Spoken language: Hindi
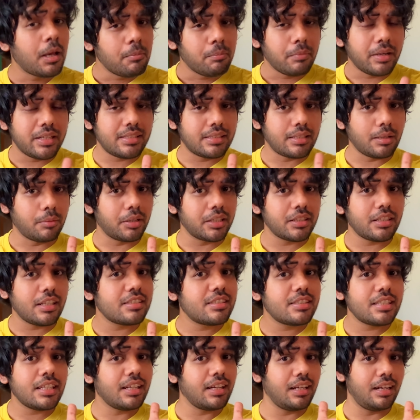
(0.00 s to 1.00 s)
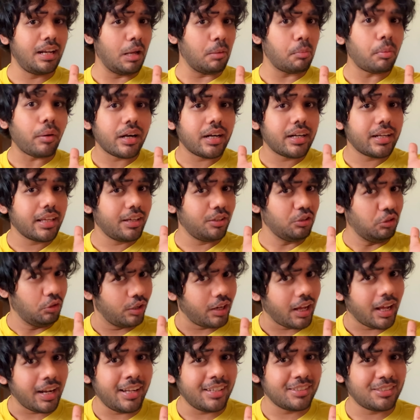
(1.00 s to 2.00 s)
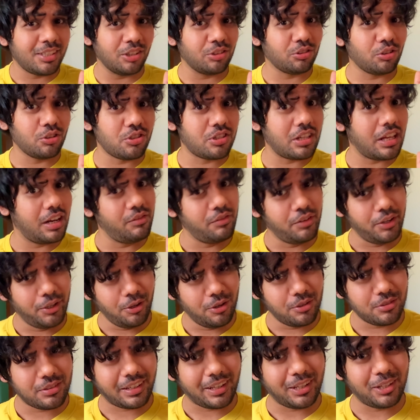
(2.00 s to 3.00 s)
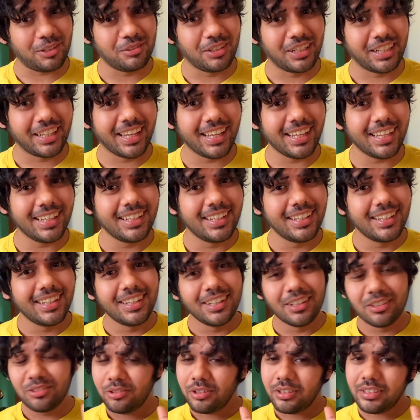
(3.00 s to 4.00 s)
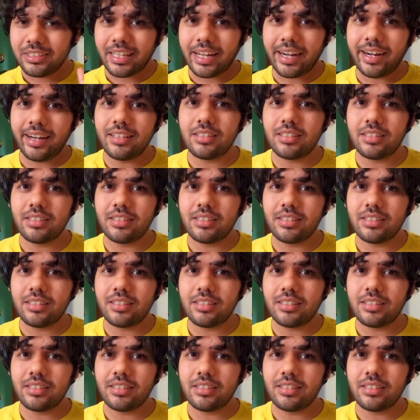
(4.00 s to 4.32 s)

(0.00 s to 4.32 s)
बस जबरदस्ती गला पकड़ के तो ला जब तुम चल वीडियोस करो बोल के तो दैट